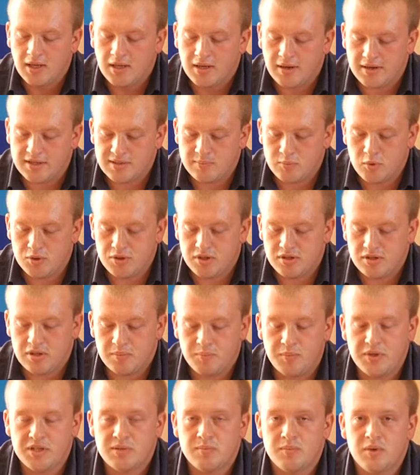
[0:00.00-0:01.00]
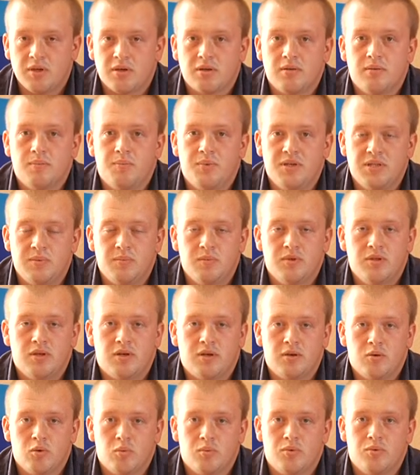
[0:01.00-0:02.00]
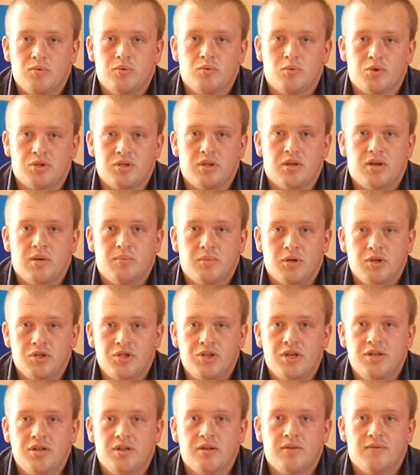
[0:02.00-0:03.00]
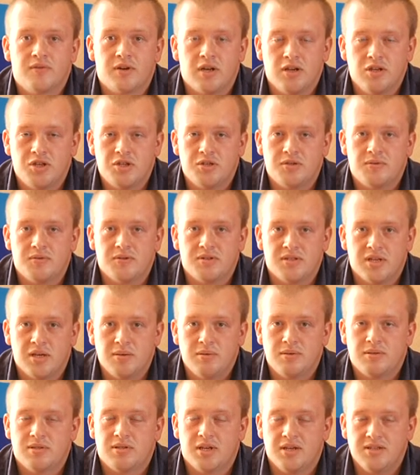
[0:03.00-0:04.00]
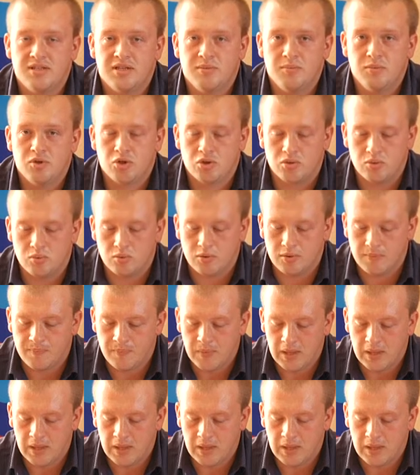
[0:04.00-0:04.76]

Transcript: рассмотрено письменных, письменных и устных обращений в количестве 107 штук.